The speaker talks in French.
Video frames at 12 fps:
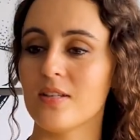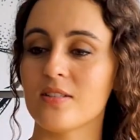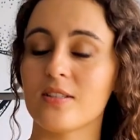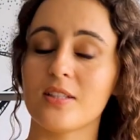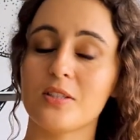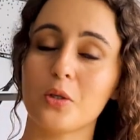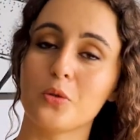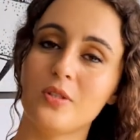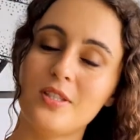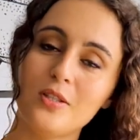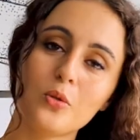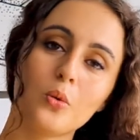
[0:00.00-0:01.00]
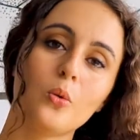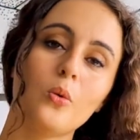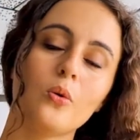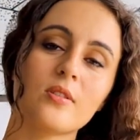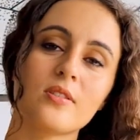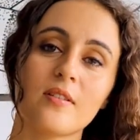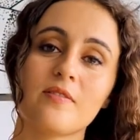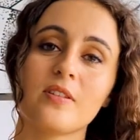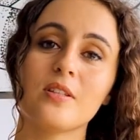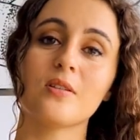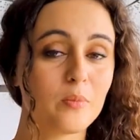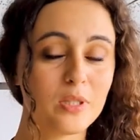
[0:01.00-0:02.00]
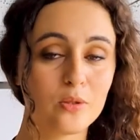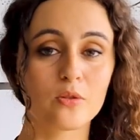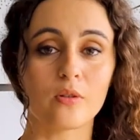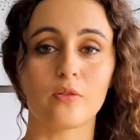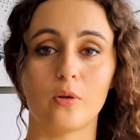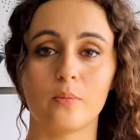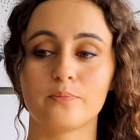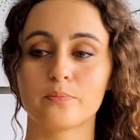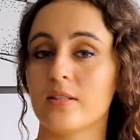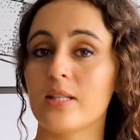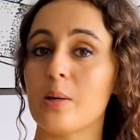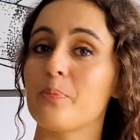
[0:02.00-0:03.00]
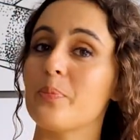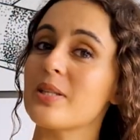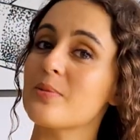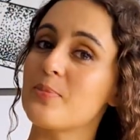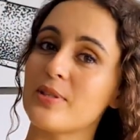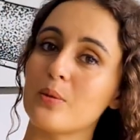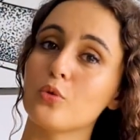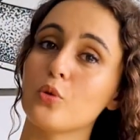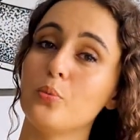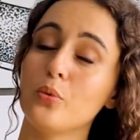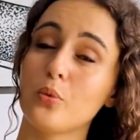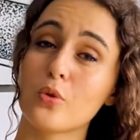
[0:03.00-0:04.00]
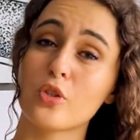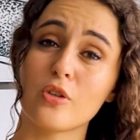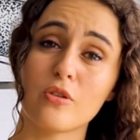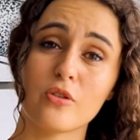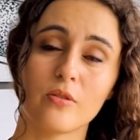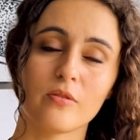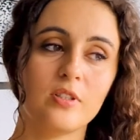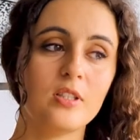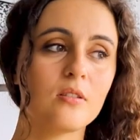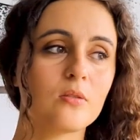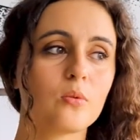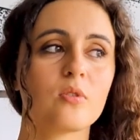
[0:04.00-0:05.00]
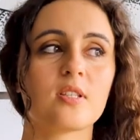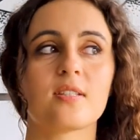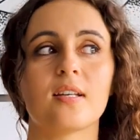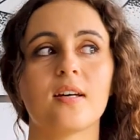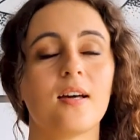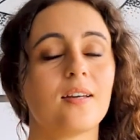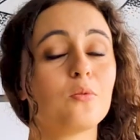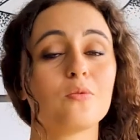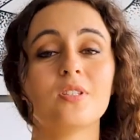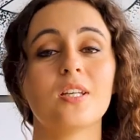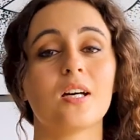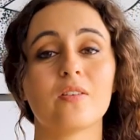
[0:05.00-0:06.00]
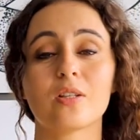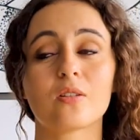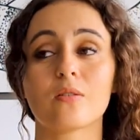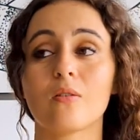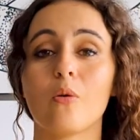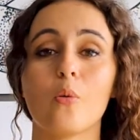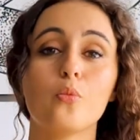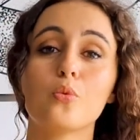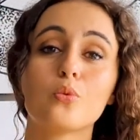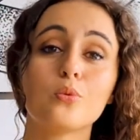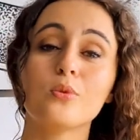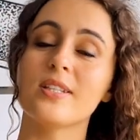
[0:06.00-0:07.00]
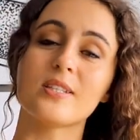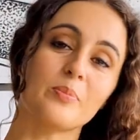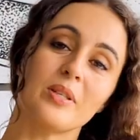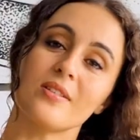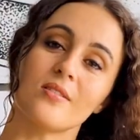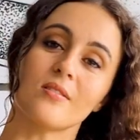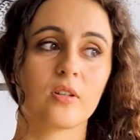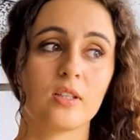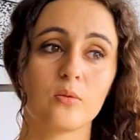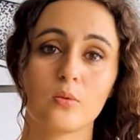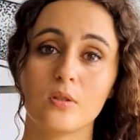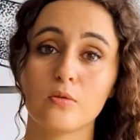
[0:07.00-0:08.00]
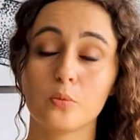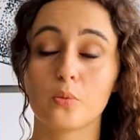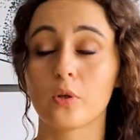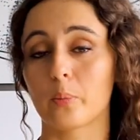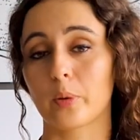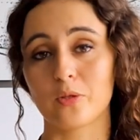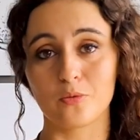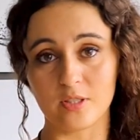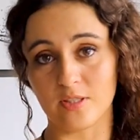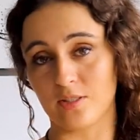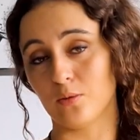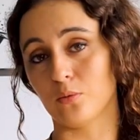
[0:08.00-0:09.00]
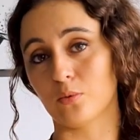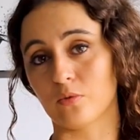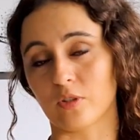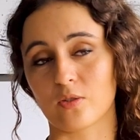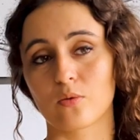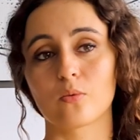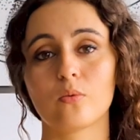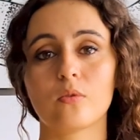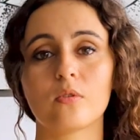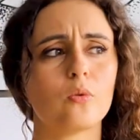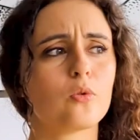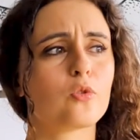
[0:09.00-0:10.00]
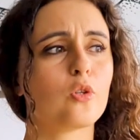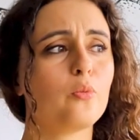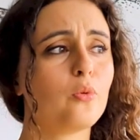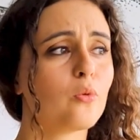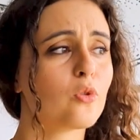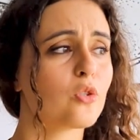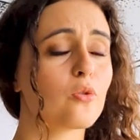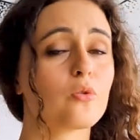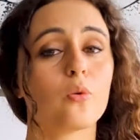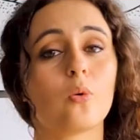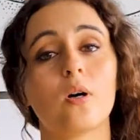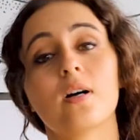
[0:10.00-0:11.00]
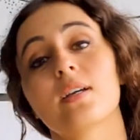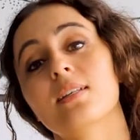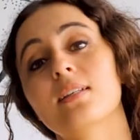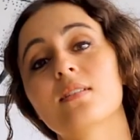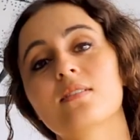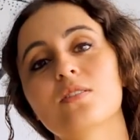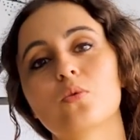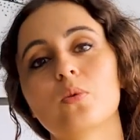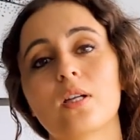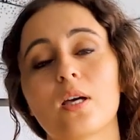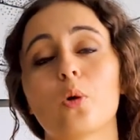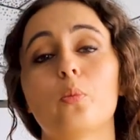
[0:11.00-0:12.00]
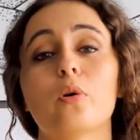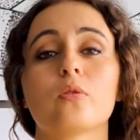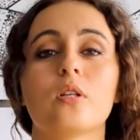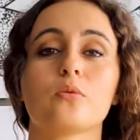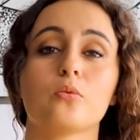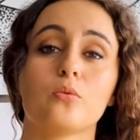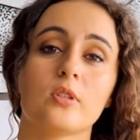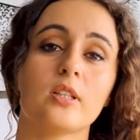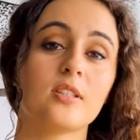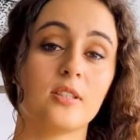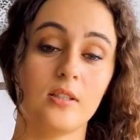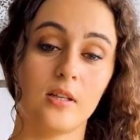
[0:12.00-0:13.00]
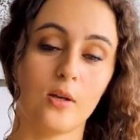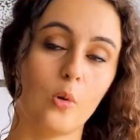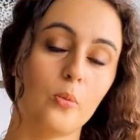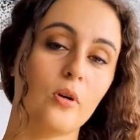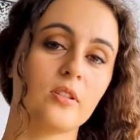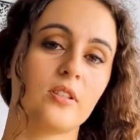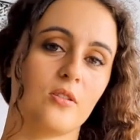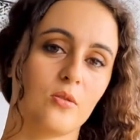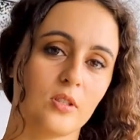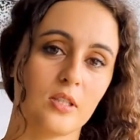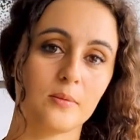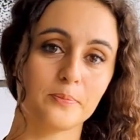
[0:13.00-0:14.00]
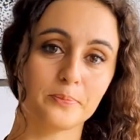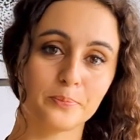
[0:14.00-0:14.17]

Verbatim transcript: c'est-à-dire que 10 euros, ça fait 1200 francs. Il n'y a pas spécialement de bureau de change en ville, donc ça sert à rien de venir avec euh, beaucoup d'espèces. En Calédonie, vous ne pourrez pas les utiliser de toute façon. Le seul bureau de change, je crois, est situé à l'aéroport de la Tontouta, qui est l'aéroport international